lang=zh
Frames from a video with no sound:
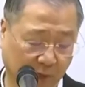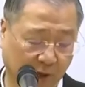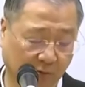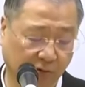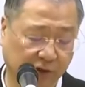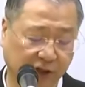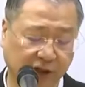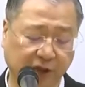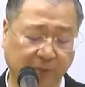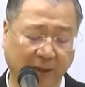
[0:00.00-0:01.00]
悟性
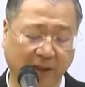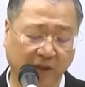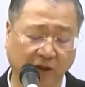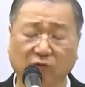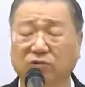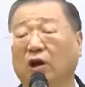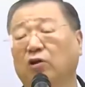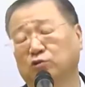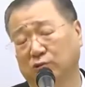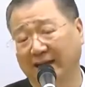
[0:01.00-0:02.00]
是被诱
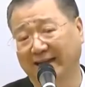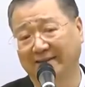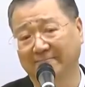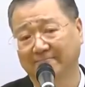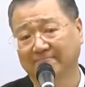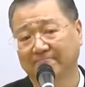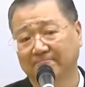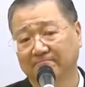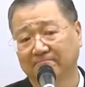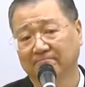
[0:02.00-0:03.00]
导出来的。
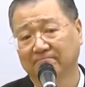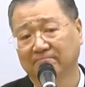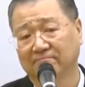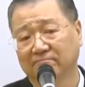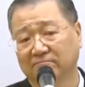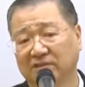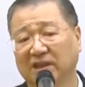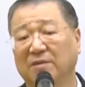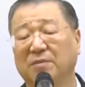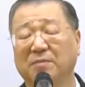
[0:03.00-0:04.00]

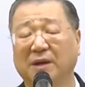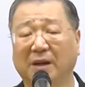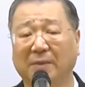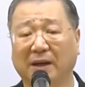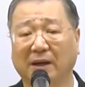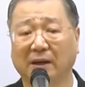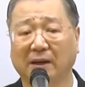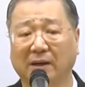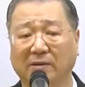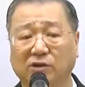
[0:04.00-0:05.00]
现在明白了吧？
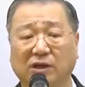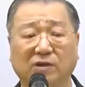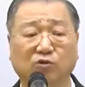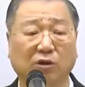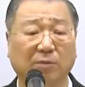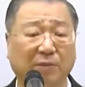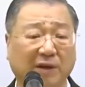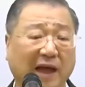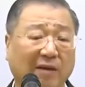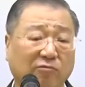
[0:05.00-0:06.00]
所以很多人不
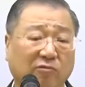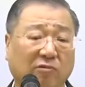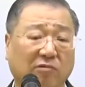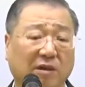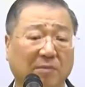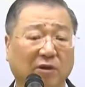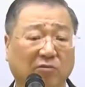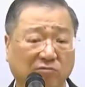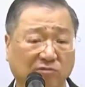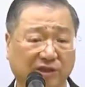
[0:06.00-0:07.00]
开悟，他没有
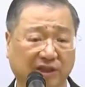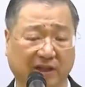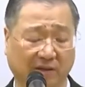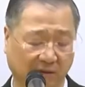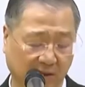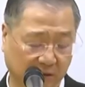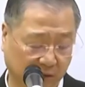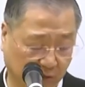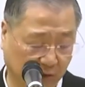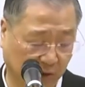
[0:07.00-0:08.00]
悟性
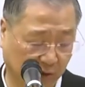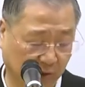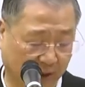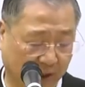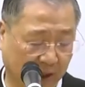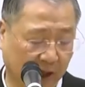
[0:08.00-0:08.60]
诱导出来。